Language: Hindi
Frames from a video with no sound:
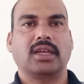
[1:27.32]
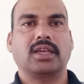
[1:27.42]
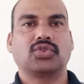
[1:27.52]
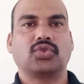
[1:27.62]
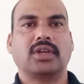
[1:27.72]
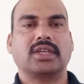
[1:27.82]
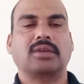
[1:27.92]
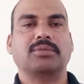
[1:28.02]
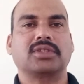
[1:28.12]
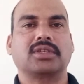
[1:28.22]
एक छोटा
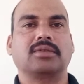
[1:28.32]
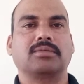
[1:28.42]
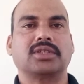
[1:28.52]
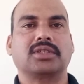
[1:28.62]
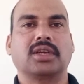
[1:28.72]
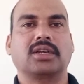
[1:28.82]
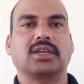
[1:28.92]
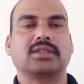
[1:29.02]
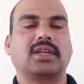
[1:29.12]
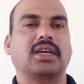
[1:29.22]
सा मिस्टेक मिस्टेक
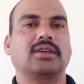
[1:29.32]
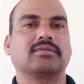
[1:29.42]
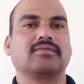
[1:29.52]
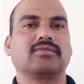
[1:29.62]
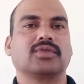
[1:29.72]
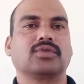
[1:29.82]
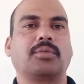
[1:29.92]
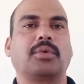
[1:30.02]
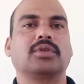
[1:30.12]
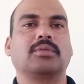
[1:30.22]
करता है तो
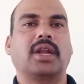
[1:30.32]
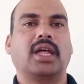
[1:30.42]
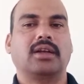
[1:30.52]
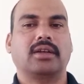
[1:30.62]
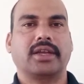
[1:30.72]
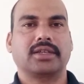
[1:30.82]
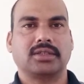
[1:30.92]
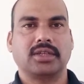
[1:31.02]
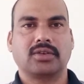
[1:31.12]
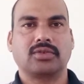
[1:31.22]
बहुत बड़ा
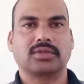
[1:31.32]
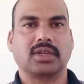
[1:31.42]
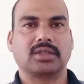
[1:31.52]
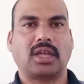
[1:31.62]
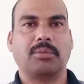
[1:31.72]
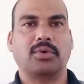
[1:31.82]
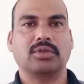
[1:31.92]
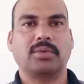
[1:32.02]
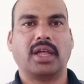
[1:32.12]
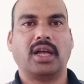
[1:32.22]
एक्सीडेंट हो सकता है
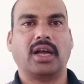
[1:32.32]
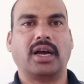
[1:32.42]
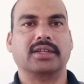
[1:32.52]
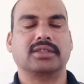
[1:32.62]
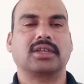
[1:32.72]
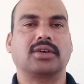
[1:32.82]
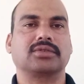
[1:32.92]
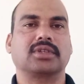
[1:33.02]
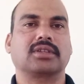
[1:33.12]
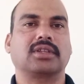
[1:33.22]
बहुत बड़ा हादसा
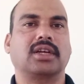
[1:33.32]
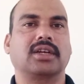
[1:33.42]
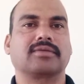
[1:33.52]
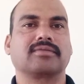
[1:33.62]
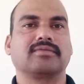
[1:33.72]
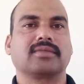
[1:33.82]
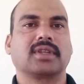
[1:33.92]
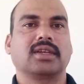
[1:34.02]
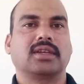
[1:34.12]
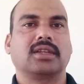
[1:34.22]
हो सकता है
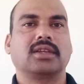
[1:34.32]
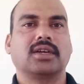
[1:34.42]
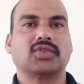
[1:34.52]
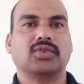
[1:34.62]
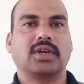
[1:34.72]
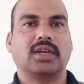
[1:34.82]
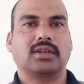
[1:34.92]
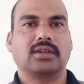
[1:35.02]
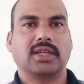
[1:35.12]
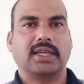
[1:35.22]
रीगर जो है
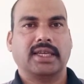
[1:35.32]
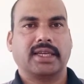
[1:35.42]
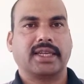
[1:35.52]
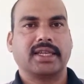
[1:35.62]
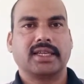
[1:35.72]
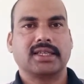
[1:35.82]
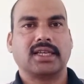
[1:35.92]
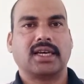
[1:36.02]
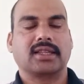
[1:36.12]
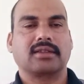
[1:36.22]
क्रेन के
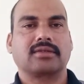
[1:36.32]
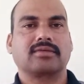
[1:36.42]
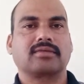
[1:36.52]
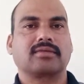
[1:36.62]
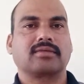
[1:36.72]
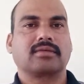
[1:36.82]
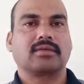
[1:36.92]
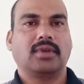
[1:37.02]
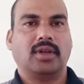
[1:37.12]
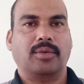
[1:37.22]
साथ
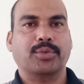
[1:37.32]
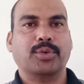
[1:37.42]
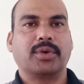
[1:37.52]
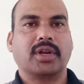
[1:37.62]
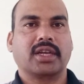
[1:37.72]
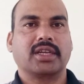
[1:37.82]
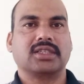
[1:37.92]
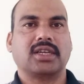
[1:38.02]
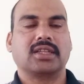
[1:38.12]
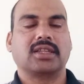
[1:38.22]
बूम ट्रक के
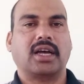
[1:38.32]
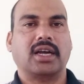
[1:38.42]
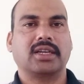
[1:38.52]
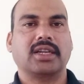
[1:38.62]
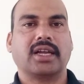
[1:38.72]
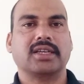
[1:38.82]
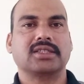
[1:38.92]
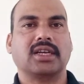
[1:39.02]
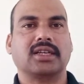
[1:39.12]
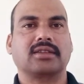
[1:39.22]
साथ हाइड्रा के
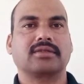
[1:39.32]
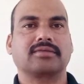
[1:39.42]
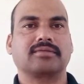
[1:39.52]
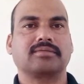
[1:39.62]
साथ